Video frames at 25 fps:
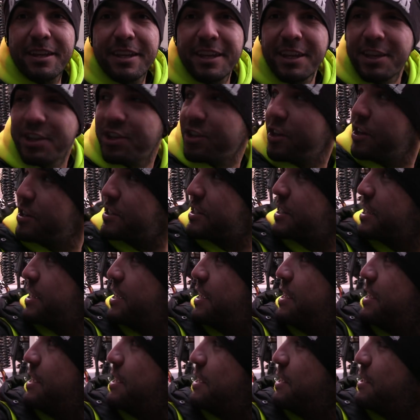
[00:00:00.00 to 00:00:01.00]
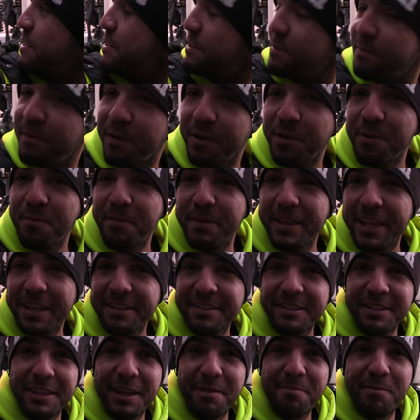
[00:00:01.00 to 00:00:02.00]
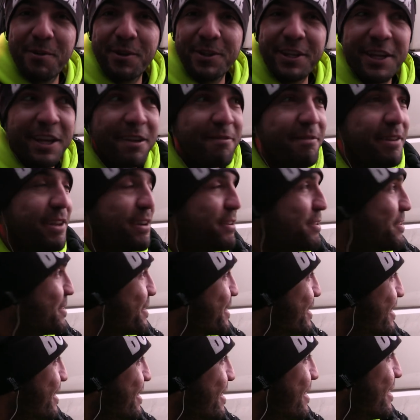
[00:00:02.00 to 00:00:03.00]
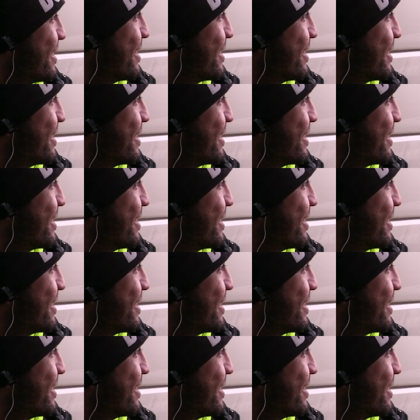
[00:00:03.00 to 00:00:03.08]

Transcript: Ixi, acho que se pegou um pedacinho da porta revelou, né?